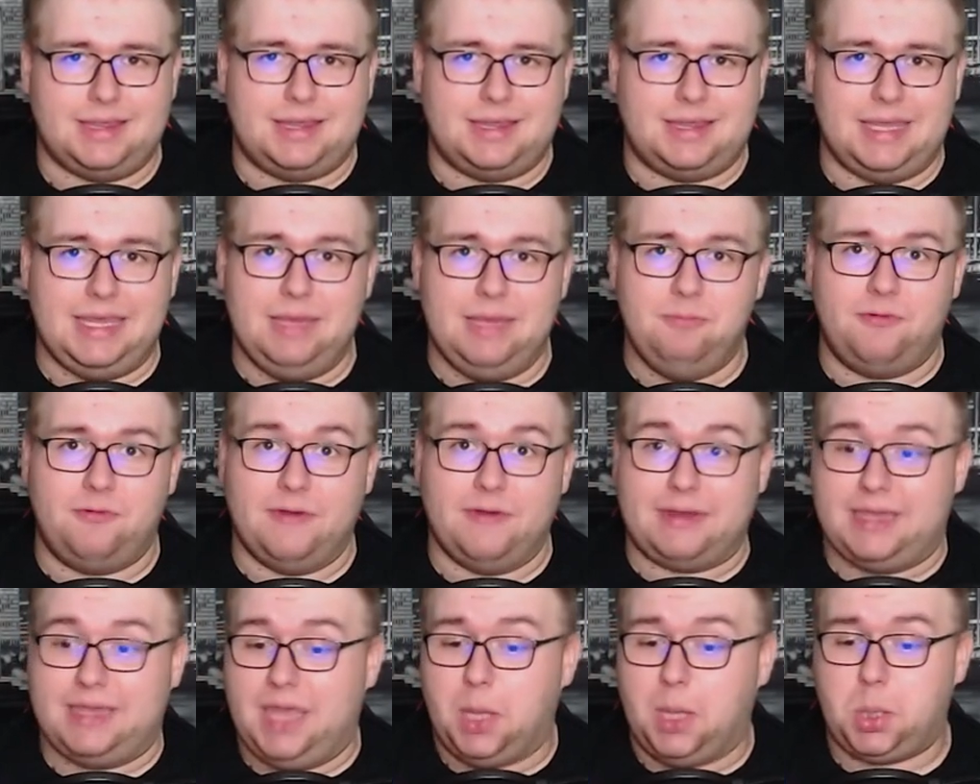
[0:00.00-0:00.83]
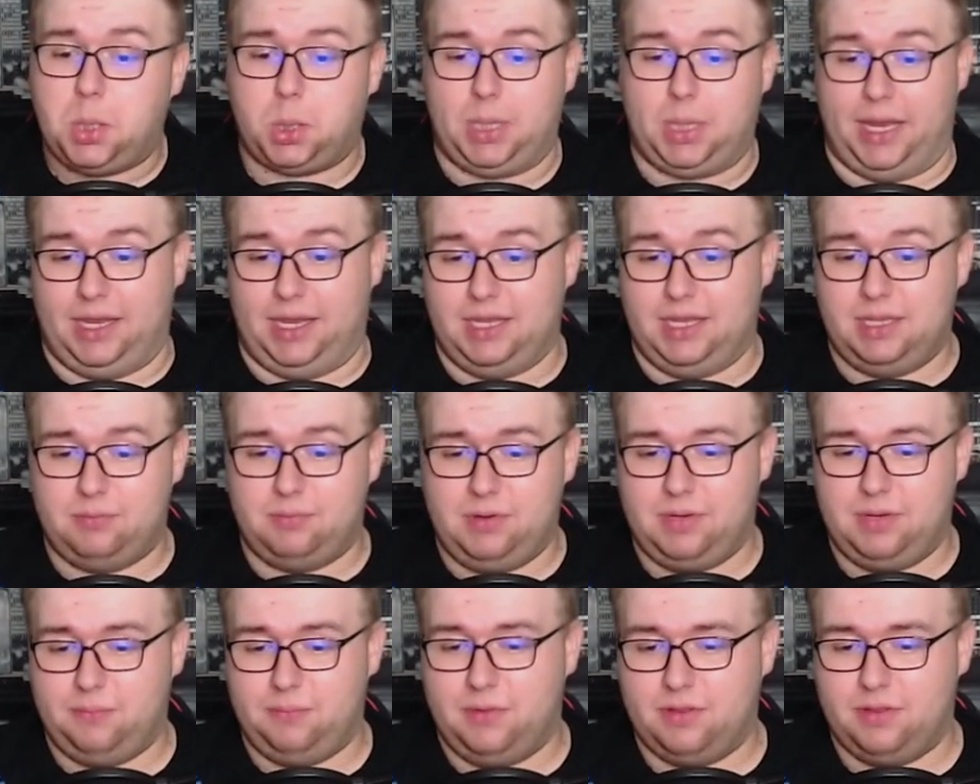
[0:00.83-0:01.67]
im Verkehr stecken
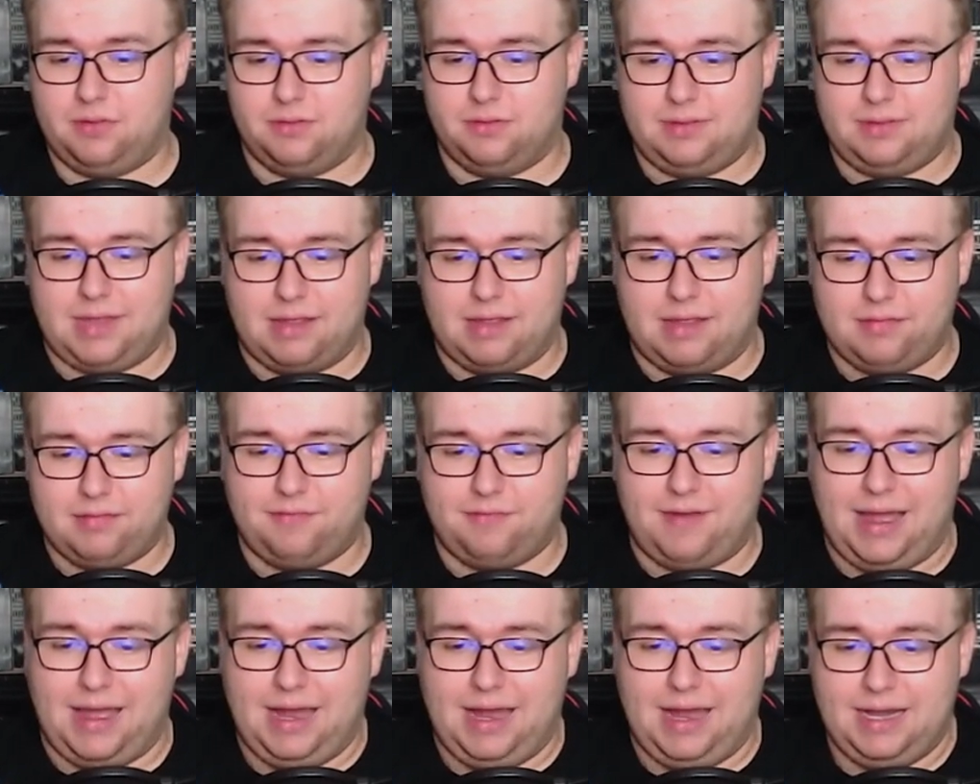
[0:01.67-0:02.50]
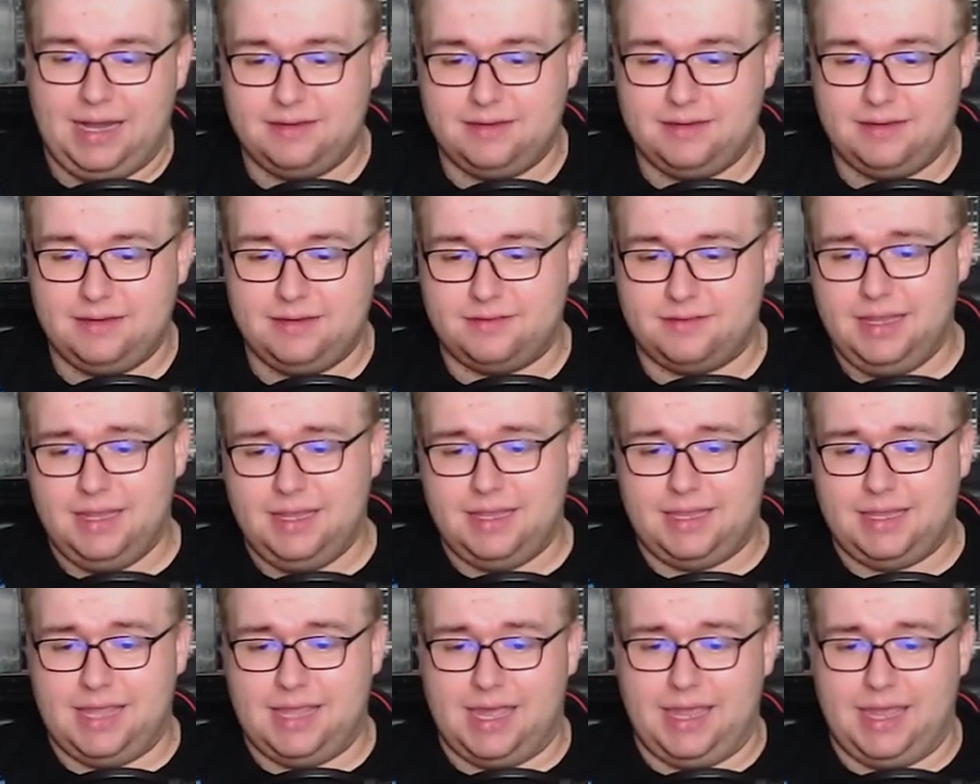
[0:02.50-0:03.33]
geblieben ist und das war halt
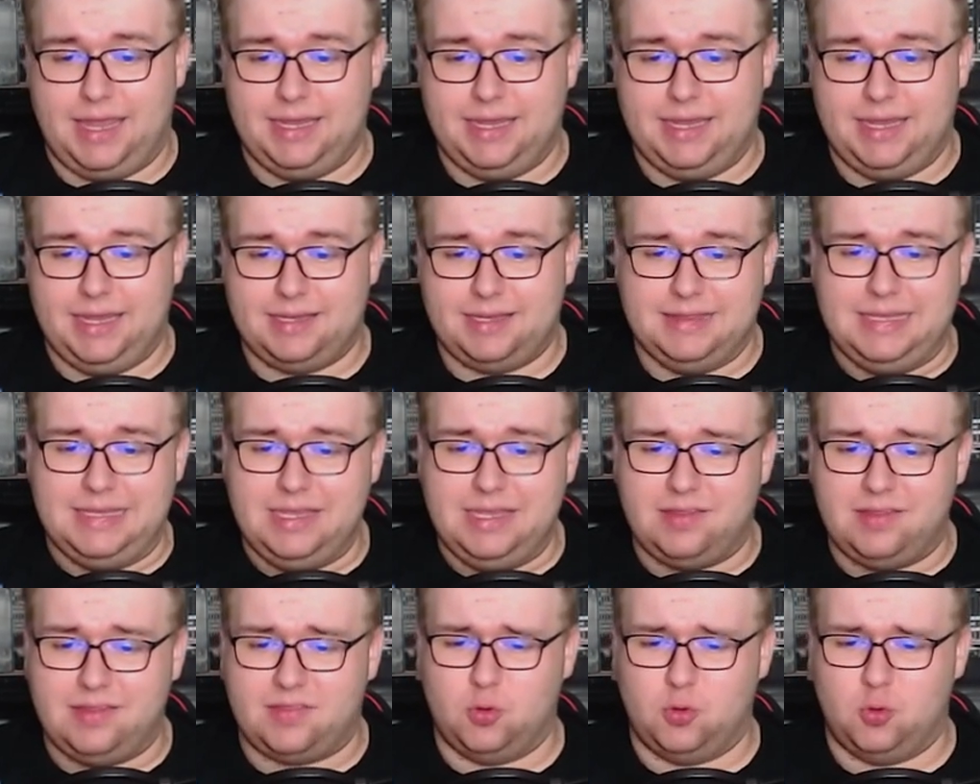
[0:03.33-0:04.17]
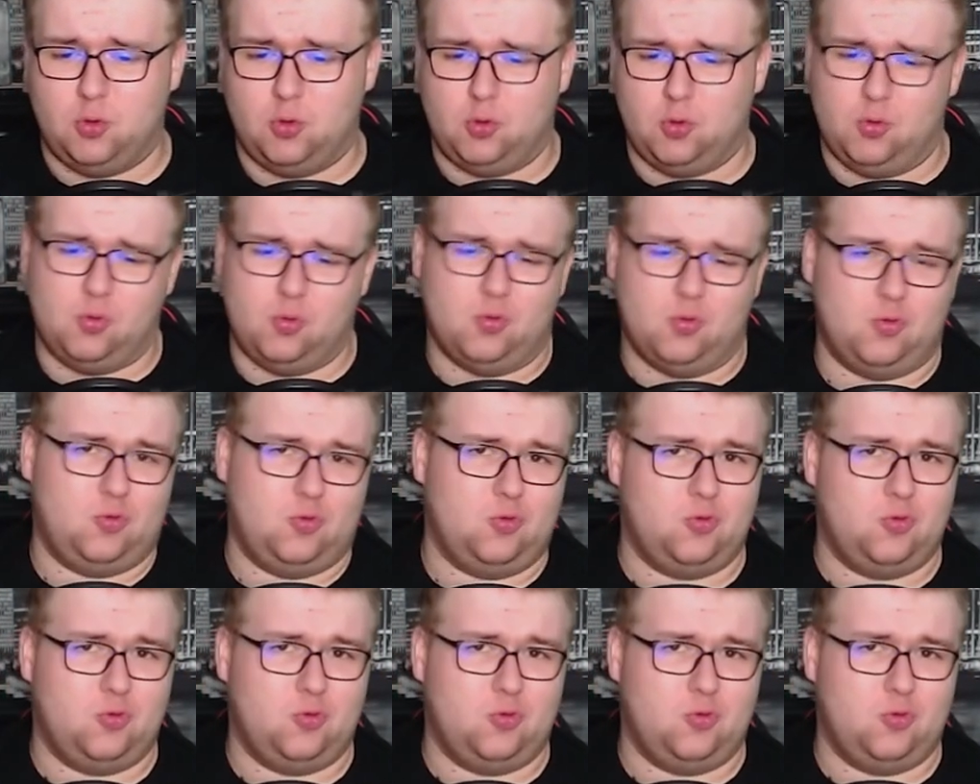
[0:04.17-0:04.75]
ja echt nicht so